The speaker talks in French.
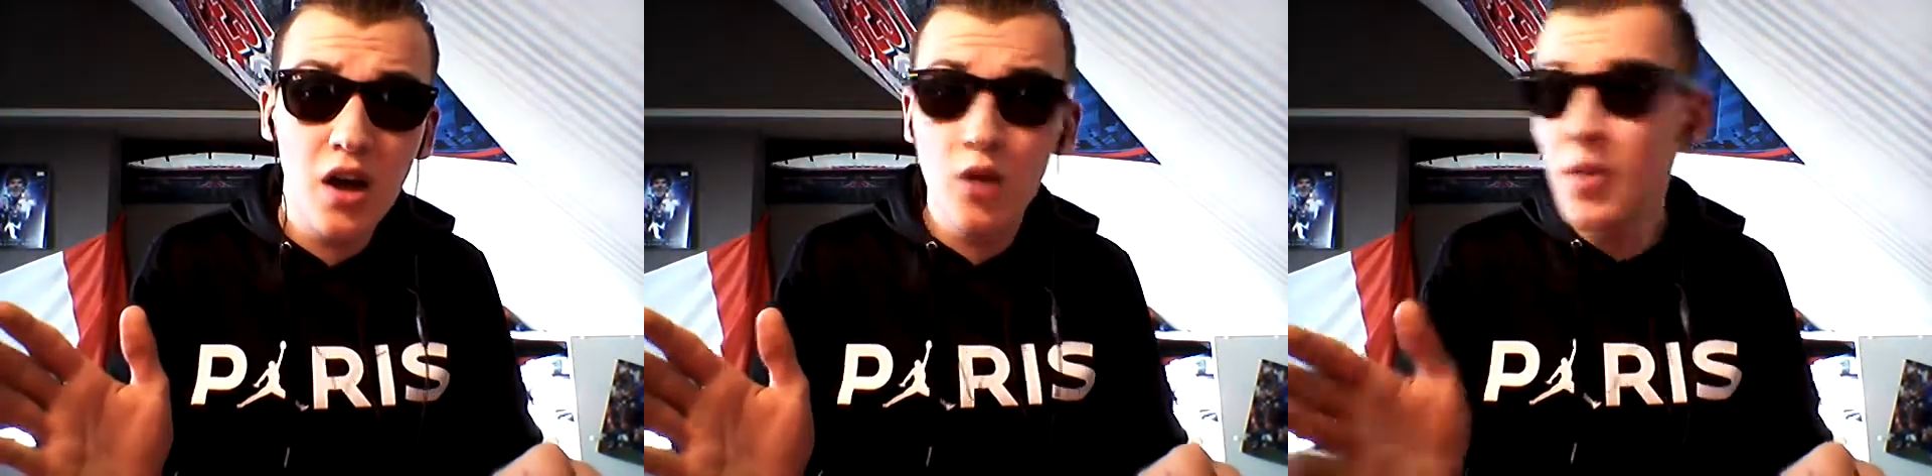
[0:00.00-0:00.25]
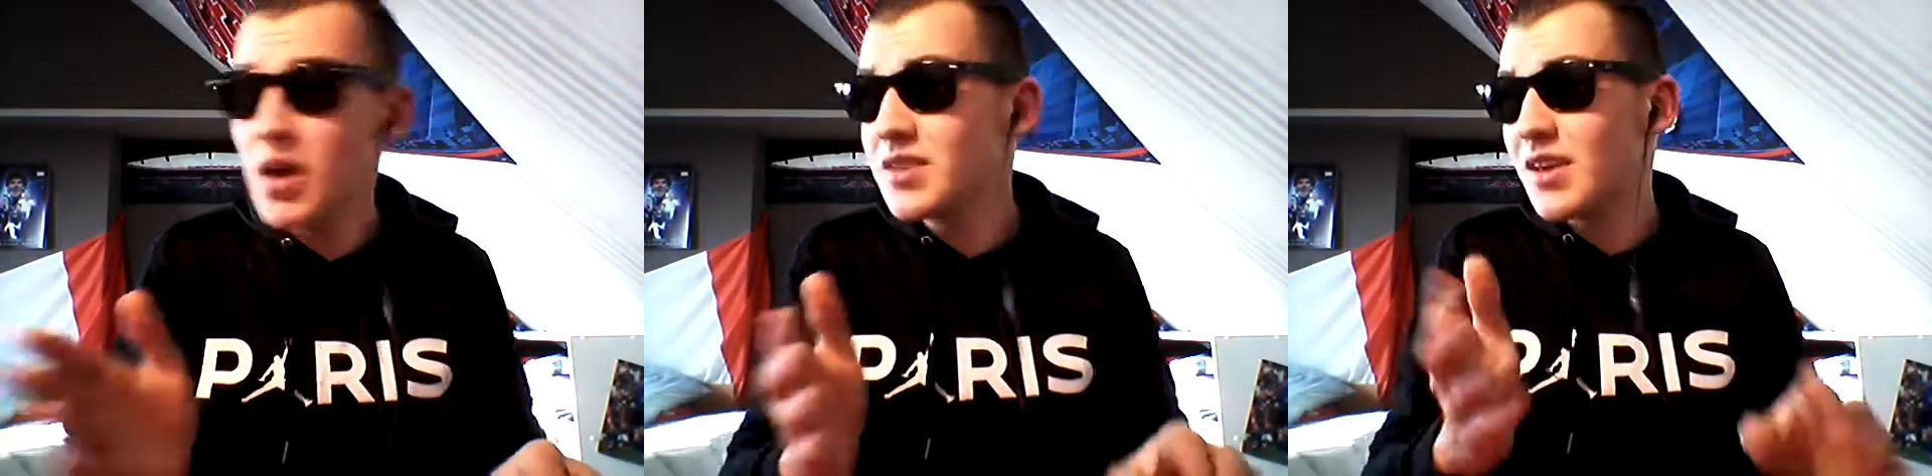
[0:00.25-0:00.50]

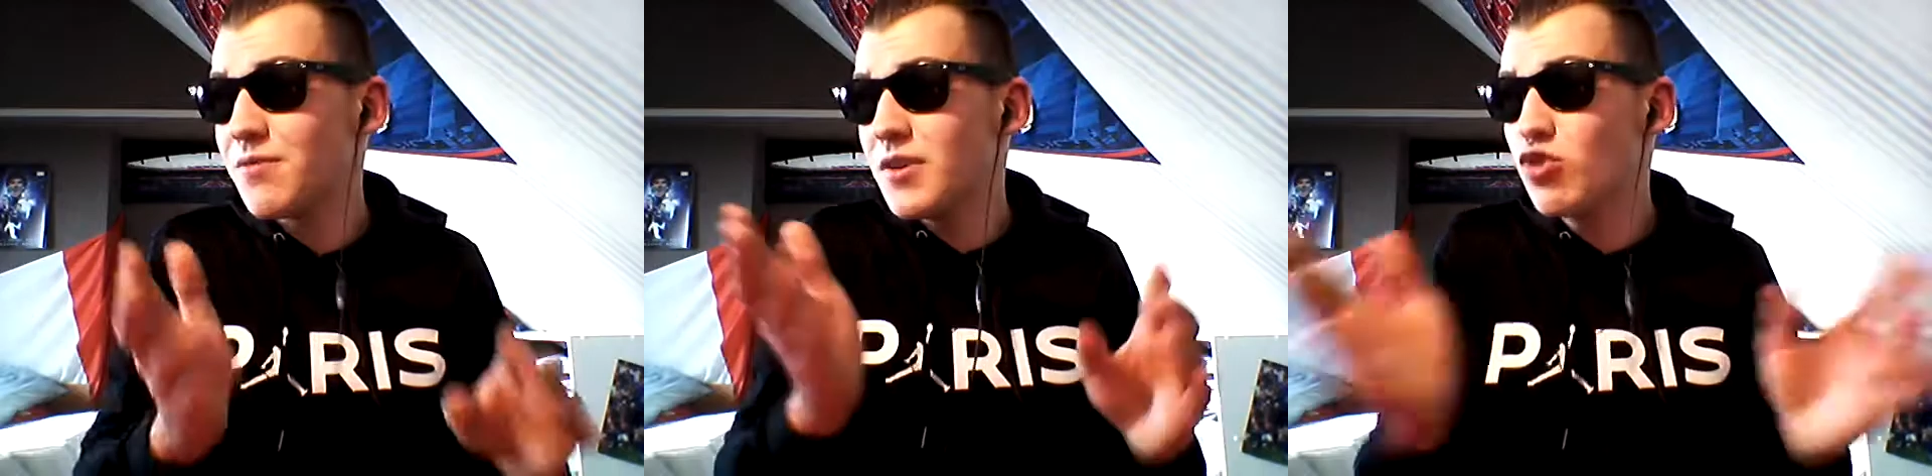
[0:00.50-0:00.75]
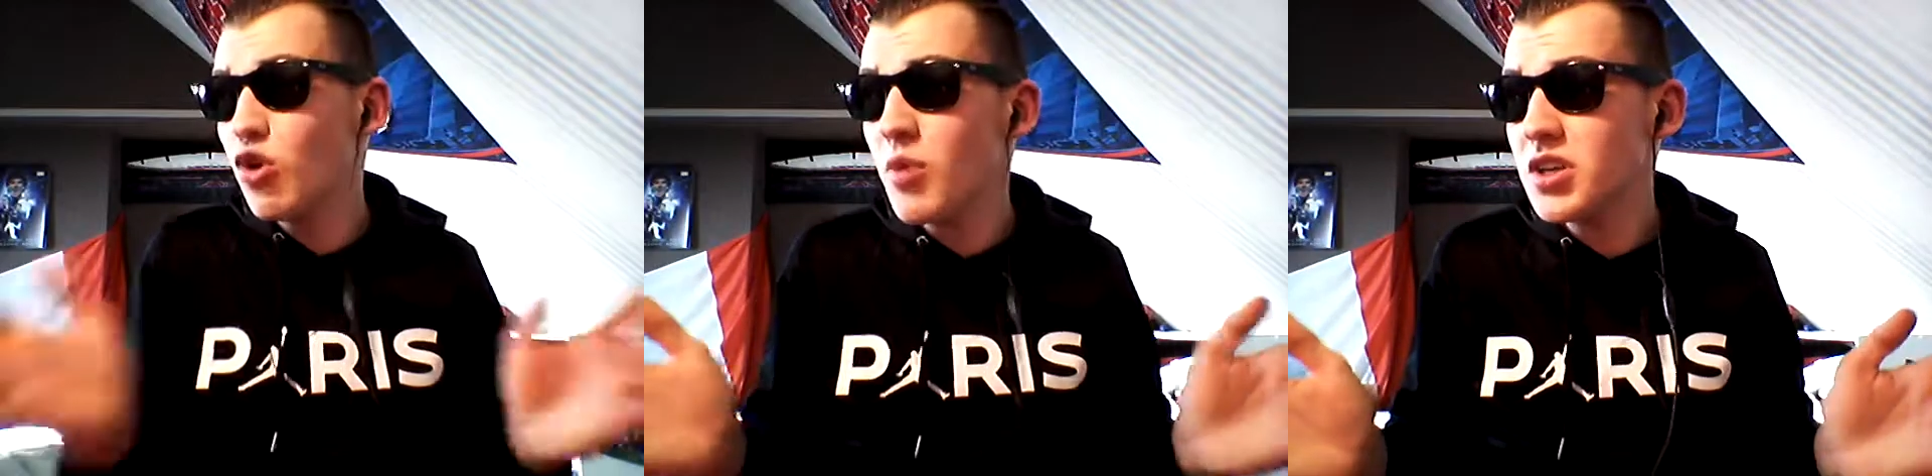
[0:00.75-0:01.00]
Mec, ça fait
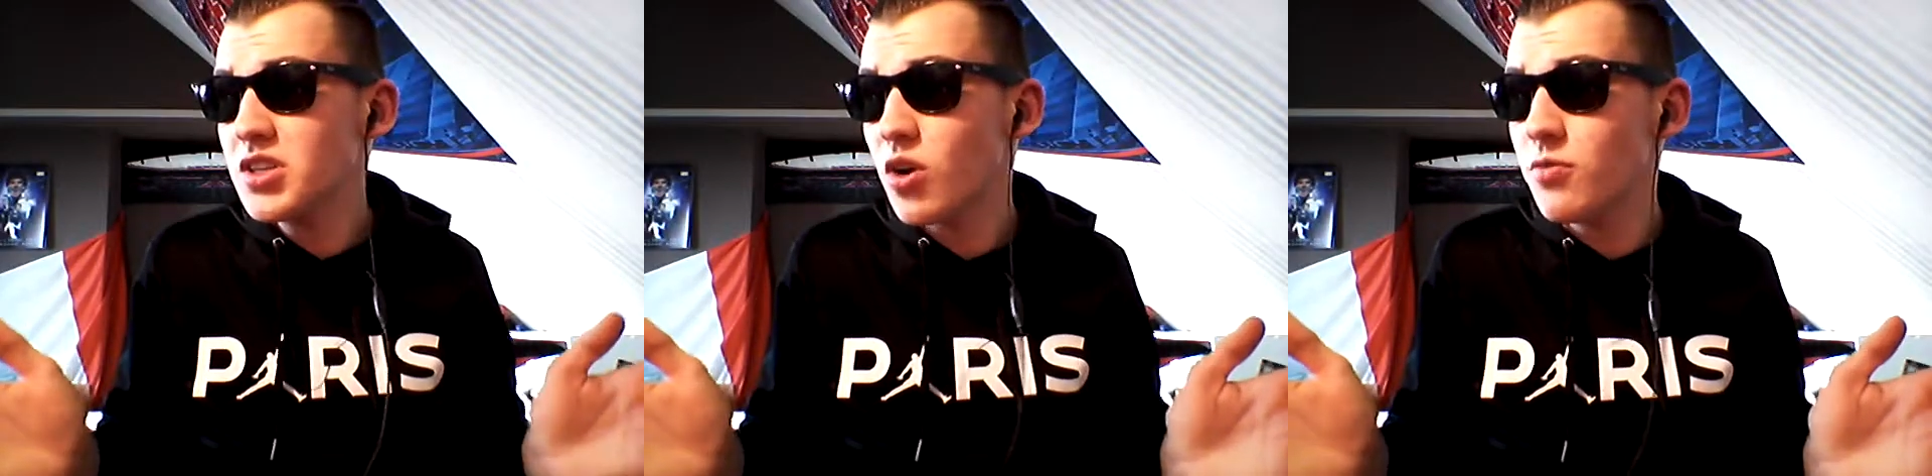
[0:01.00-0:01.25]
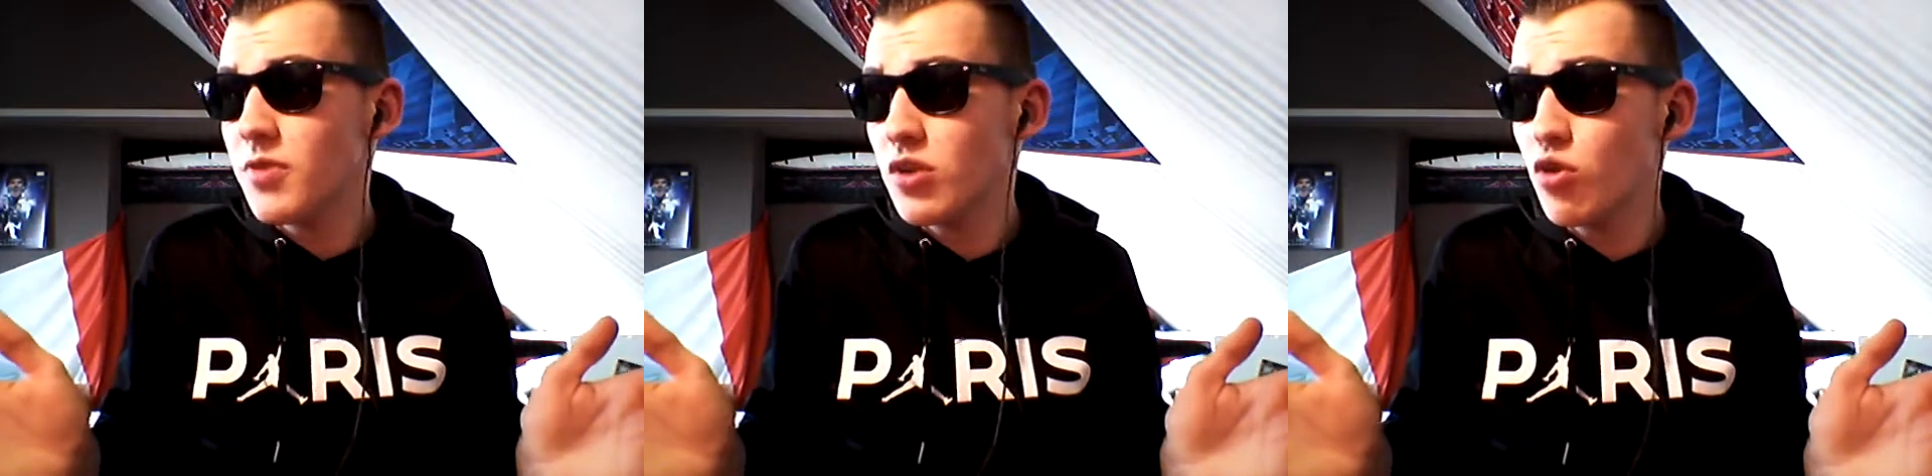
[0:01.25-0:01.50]
deux mois qu'il
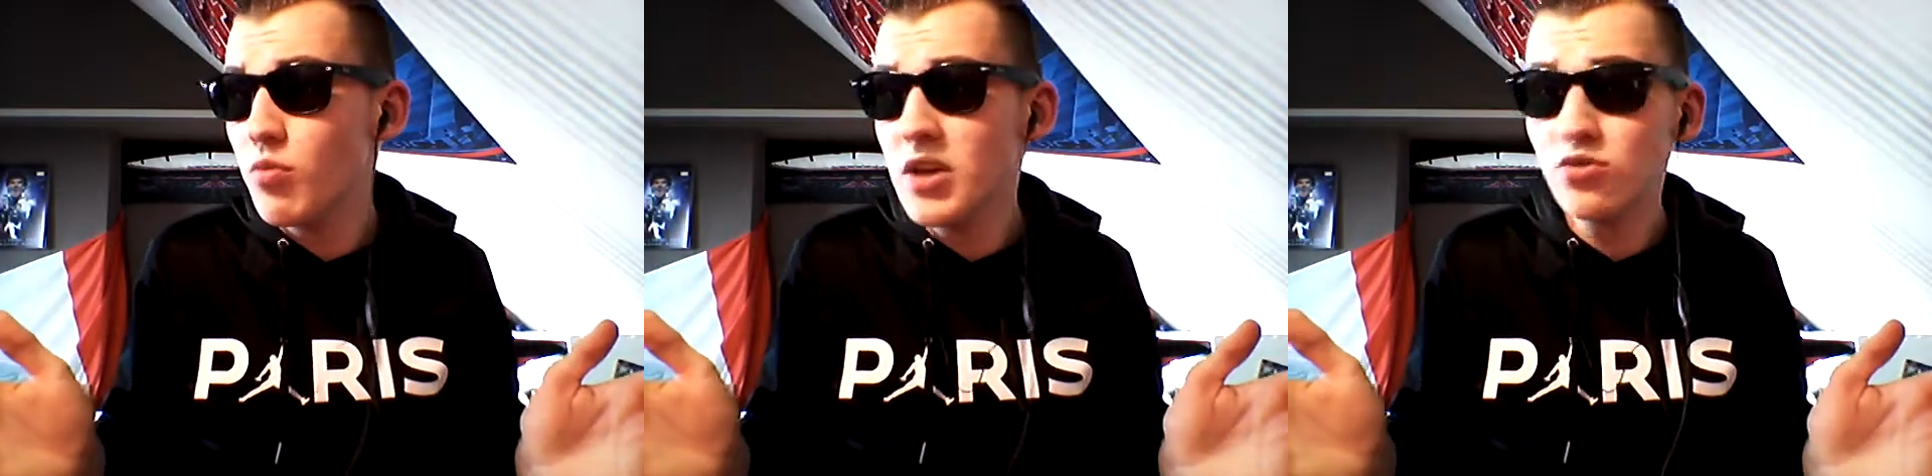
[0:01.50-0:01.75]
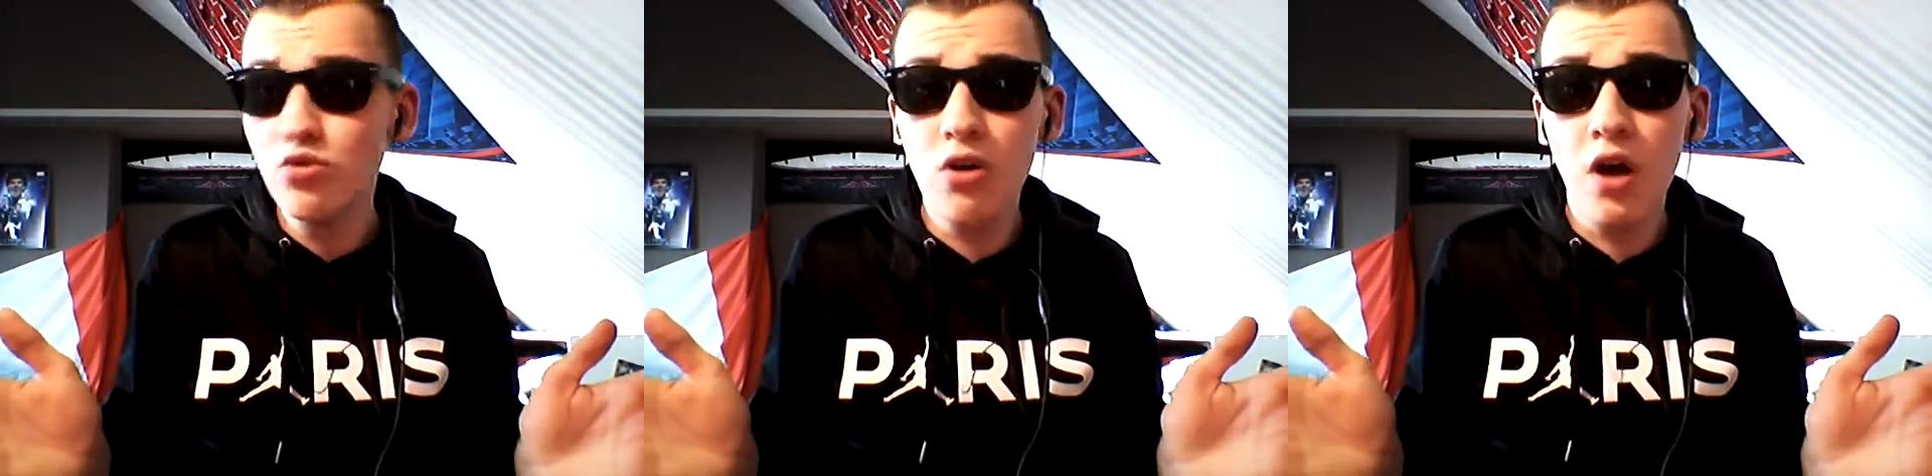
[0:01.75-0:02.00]
revient de
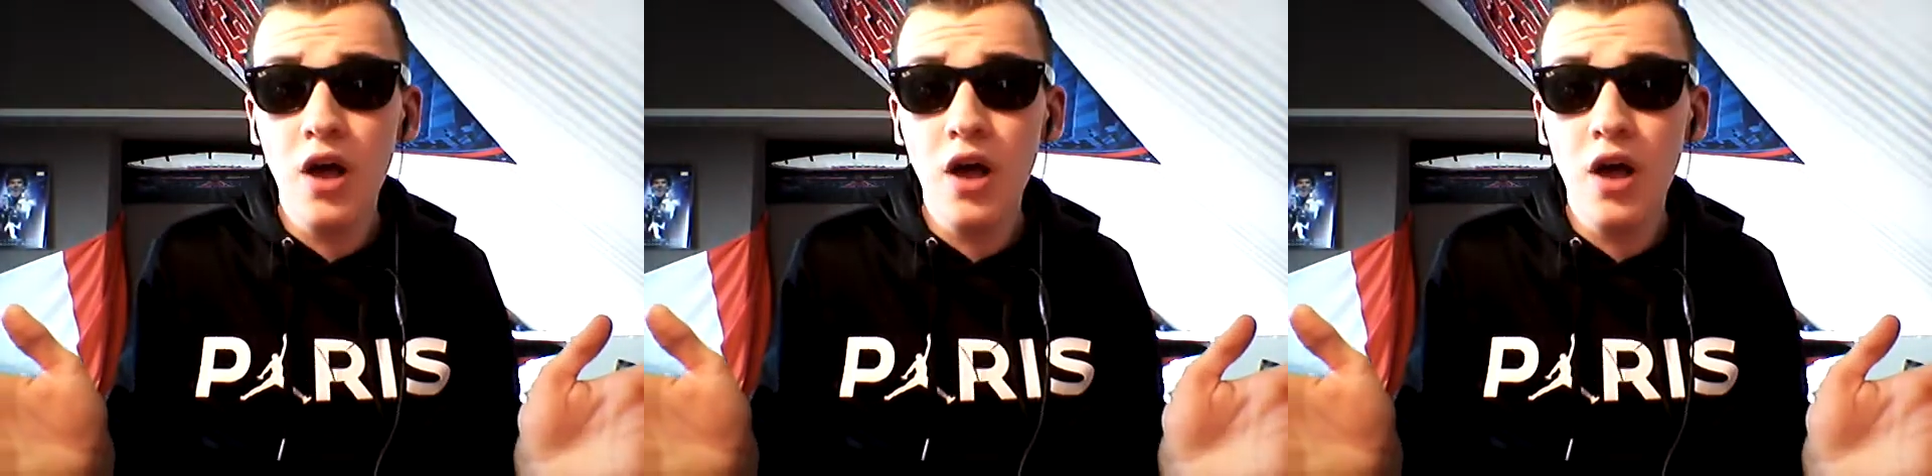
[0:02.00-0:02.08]
blessure.